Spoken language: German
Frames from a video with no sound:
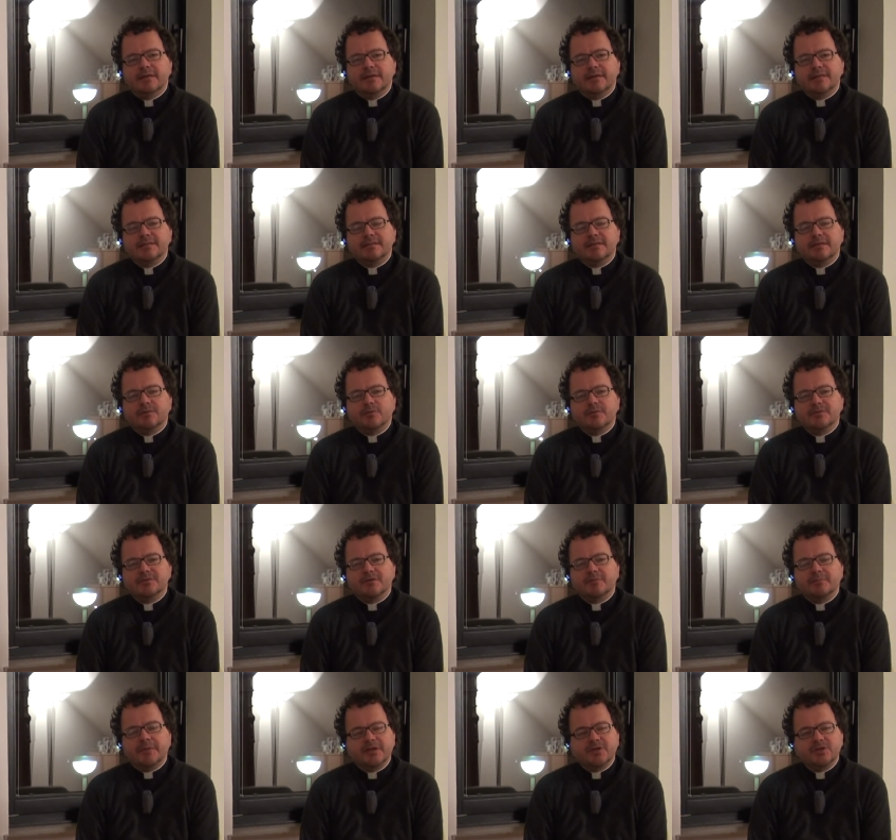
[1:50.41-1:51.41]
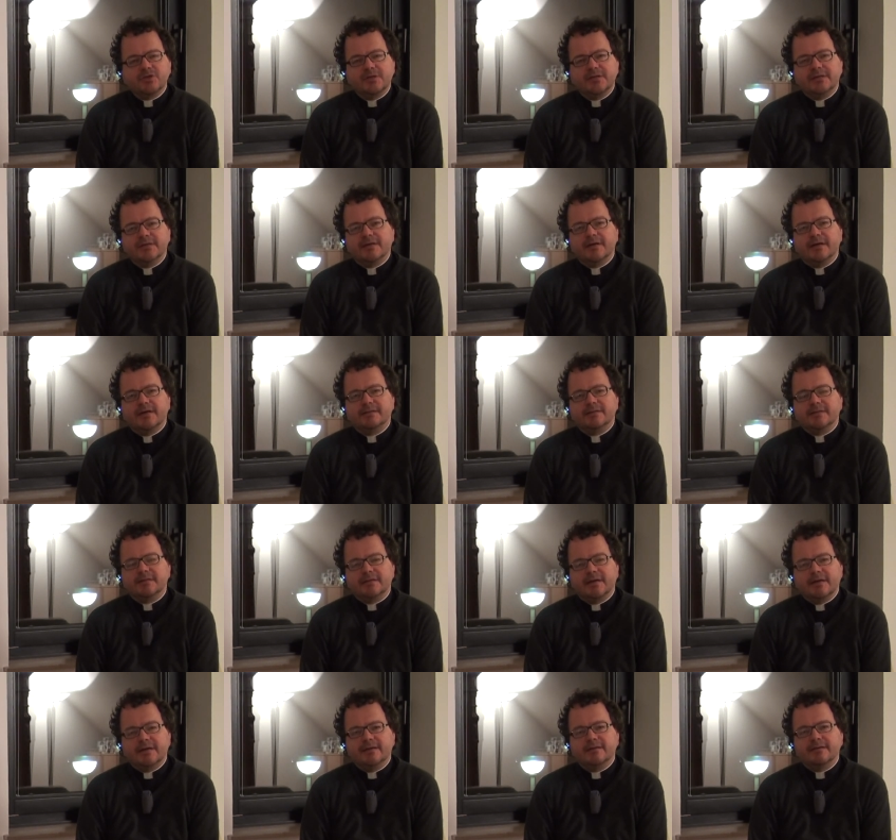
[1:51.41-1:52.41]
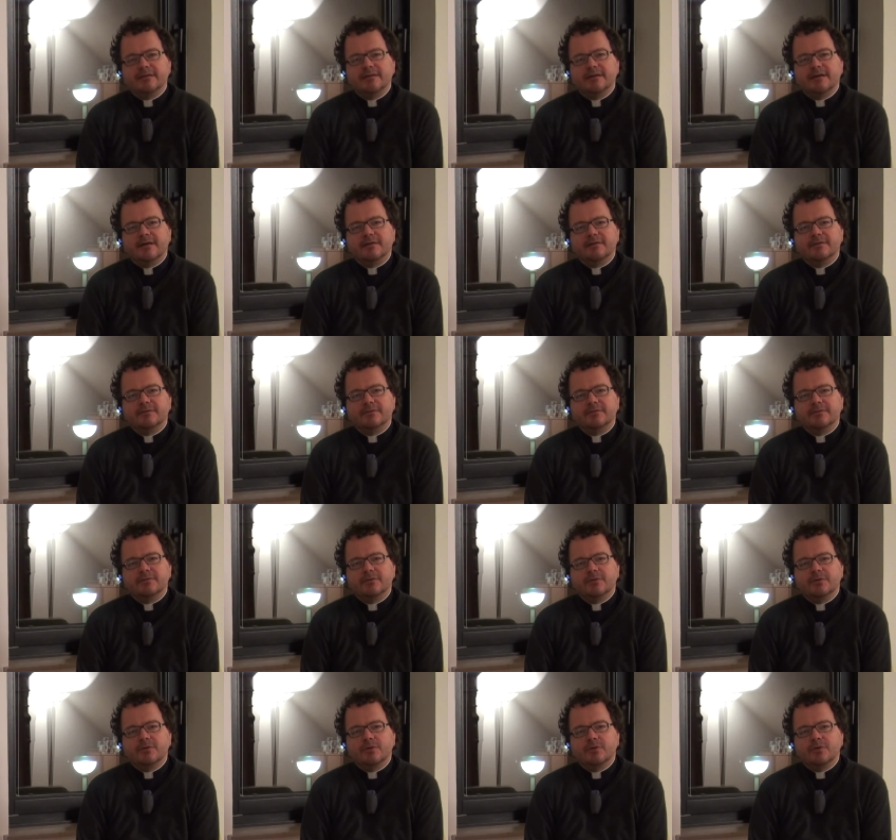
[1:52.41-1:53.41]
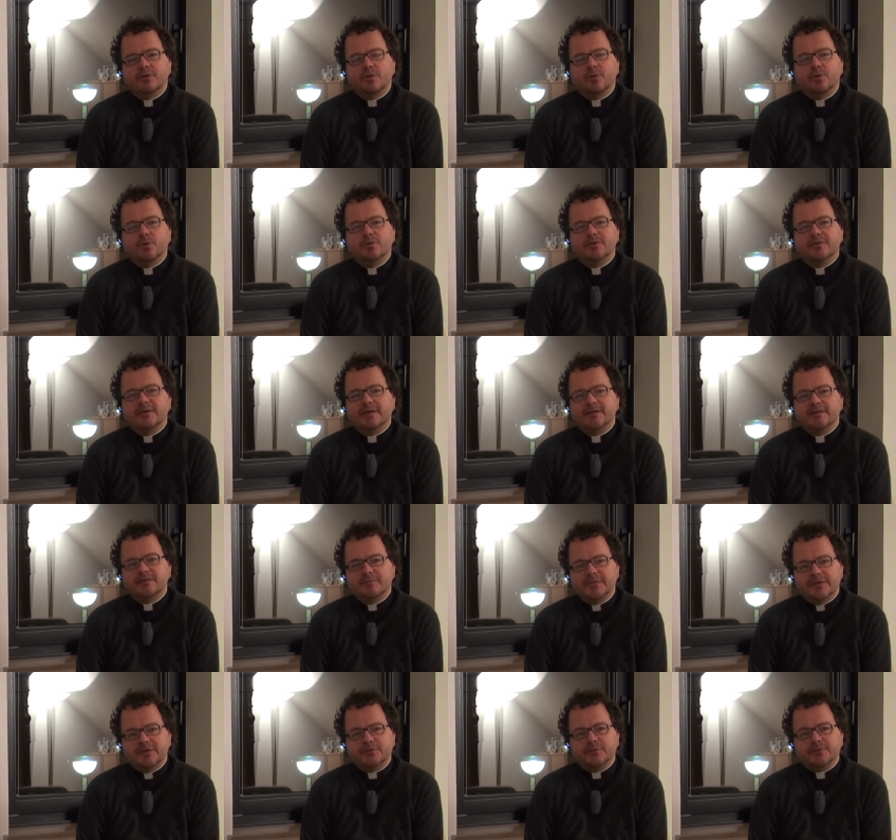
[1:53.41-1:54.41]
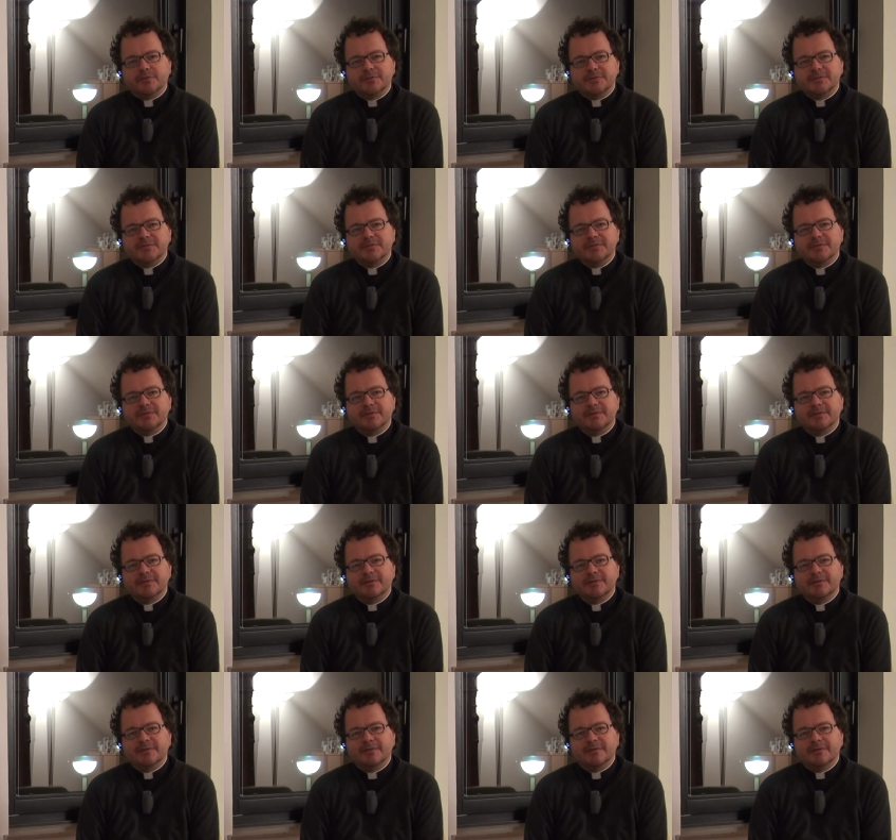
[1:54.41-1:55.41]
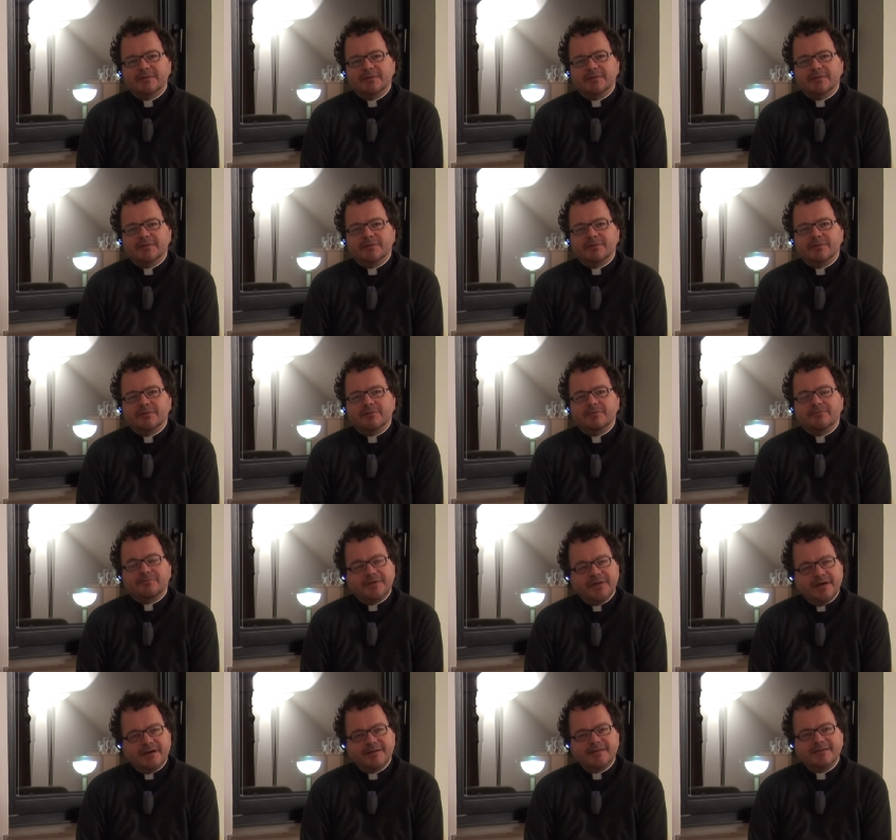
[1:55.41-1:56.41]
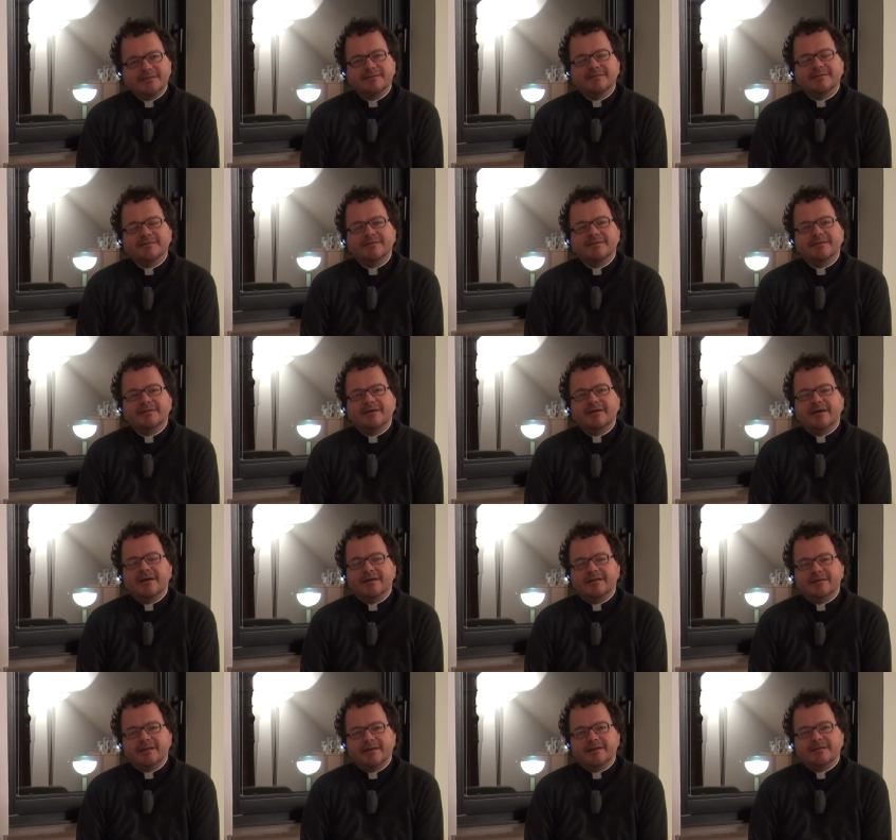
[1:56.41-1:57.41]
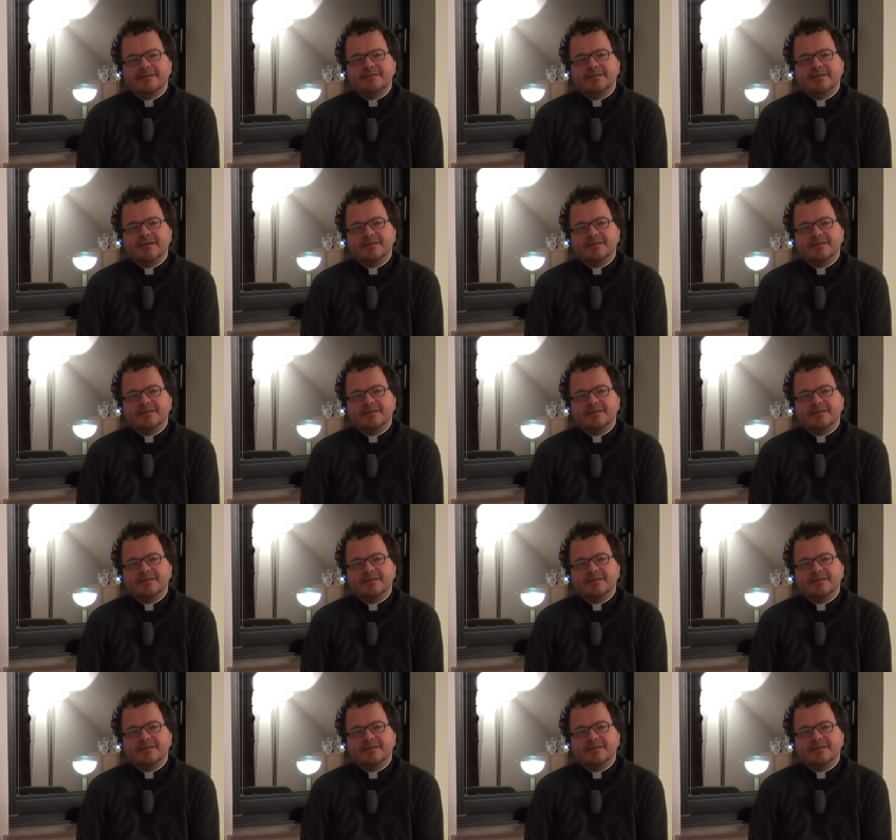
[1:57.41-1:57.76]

ist in unsere Menschlichkeit hineingegangen und geht mit uns. Vielleicht entdecken Sie